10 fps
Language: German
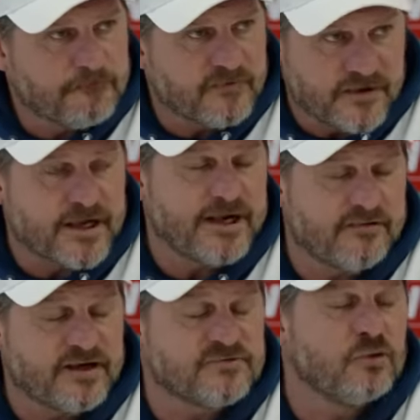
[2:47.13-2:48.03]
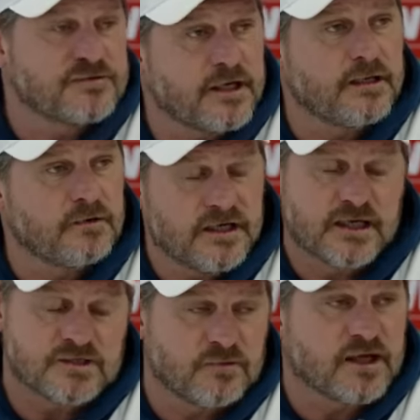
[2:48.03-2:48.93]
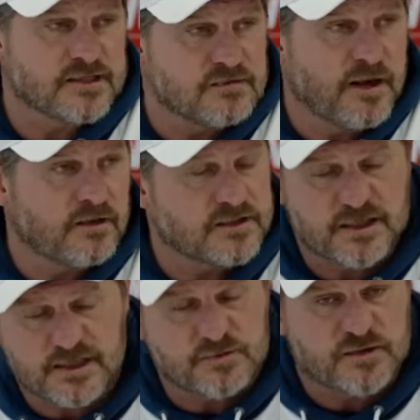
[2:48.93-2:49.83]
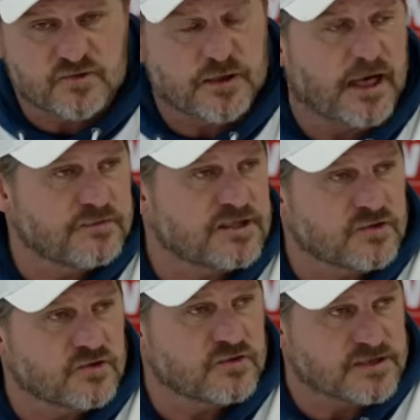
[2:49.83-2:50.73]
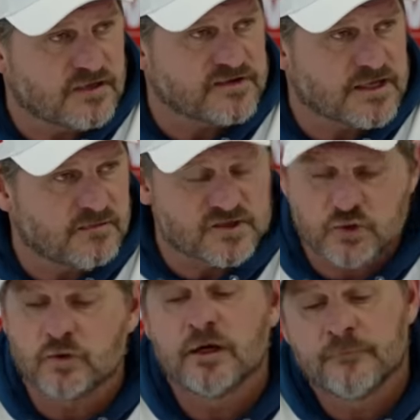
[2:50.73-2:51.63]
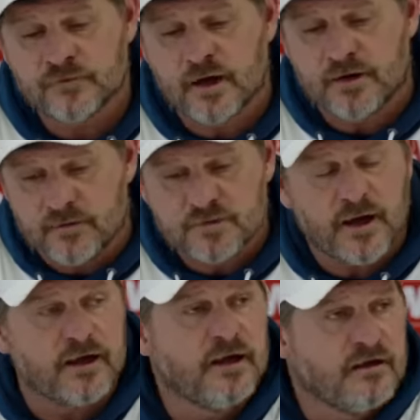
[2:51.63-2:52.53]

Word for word: wenn keiner weiß, worum es geht. Und hier geht es um eine ganze Menge. Und das hat nichts mit dem Spiel Leipzig zu tun, das hat was damit zu tun. Und da bleibe ich bei.